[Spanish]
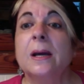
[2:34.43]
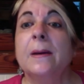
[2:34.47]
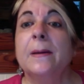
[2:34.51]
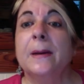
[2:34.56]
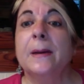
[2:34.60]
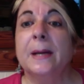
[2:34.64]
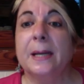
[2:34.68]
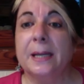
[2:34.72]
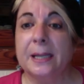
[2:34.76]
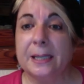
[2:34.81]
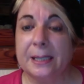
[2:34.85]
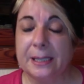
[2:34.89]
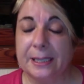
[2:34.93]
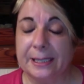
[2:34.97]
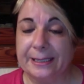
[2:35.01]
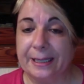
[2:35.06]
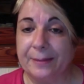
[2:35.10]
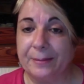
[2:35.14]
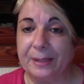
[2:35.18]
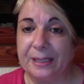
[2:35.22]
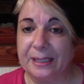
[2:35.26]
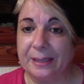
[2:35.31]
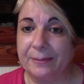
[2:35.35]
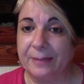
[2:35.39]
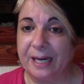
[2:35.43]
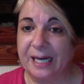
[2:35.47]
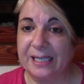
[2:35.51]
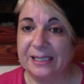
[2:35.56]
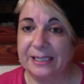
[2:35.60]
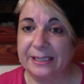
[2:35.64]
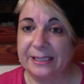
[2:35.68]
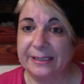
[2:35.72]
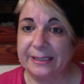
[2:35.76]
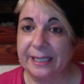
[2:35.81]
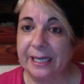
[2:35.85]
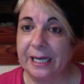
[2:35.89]
eh, también te van a
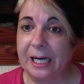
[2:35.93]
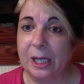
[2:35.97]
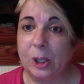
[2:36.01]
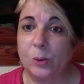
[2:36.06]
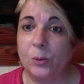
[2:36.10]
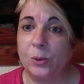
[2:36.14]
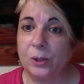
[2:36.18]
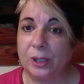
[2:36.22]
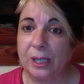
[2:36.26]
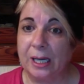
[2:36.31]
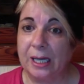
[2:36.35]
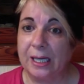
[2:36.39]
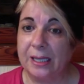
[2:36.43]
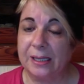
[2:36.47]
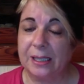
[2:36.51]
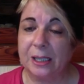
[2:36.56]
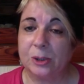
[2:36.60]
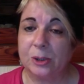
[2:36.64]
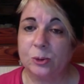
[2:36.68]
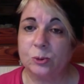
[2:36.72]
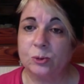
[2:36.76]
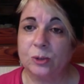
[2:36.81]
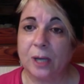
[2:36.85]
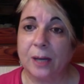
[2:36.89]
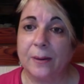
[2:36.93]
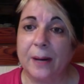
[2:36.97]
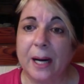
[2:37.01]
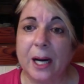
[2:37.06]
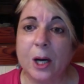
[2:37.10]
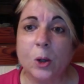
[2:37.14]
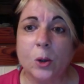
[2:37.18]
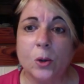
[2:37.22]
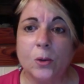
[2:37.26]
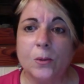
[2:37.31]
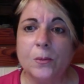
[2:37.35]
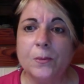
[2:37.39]
enseñar cómo realizar tu
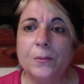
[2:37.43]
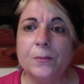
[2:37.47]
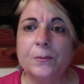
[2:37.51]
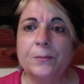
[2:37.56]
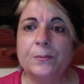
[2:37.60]
trabajo.